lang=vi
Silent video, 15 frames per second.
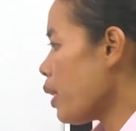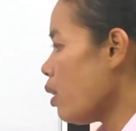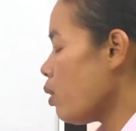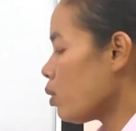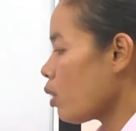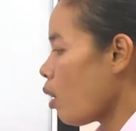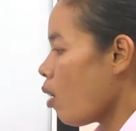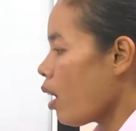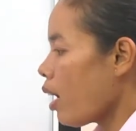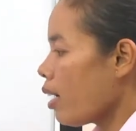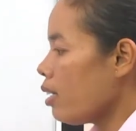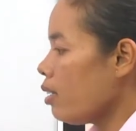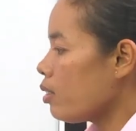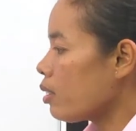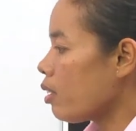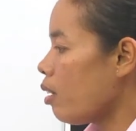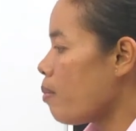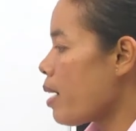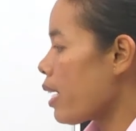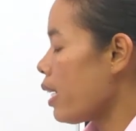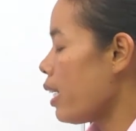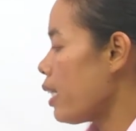lục to hái lục to
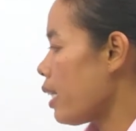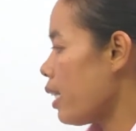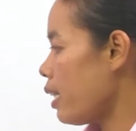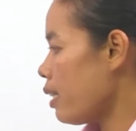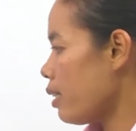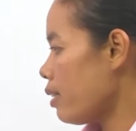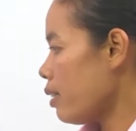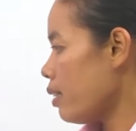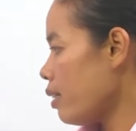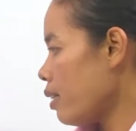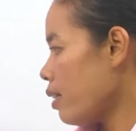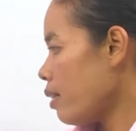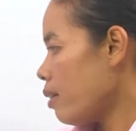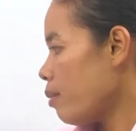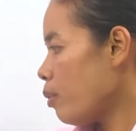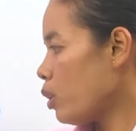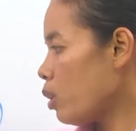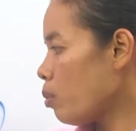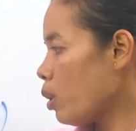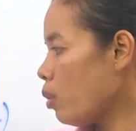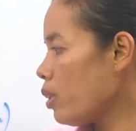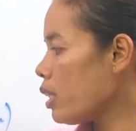bàn ấy gì môn từ
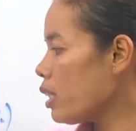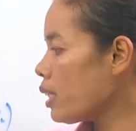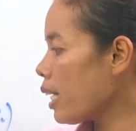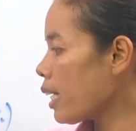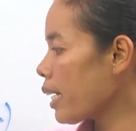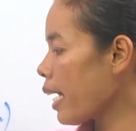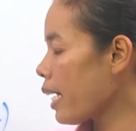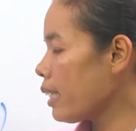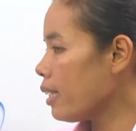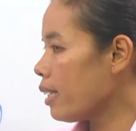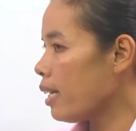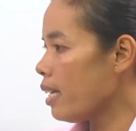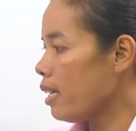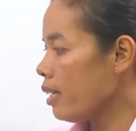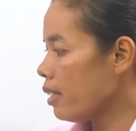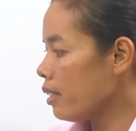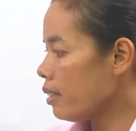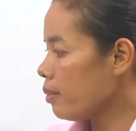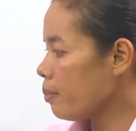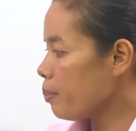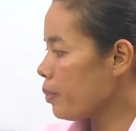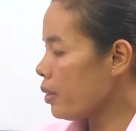bố bên đây chạ cáng đằng ý
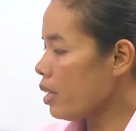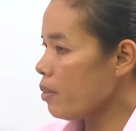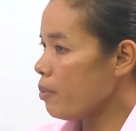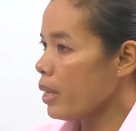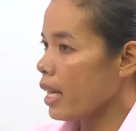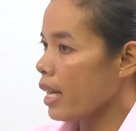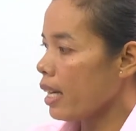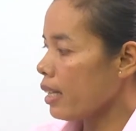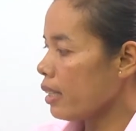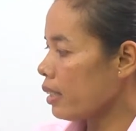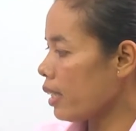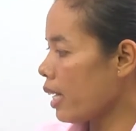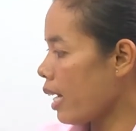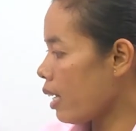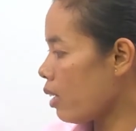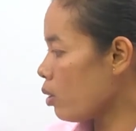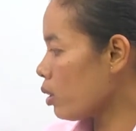ý vẹn cái nào lục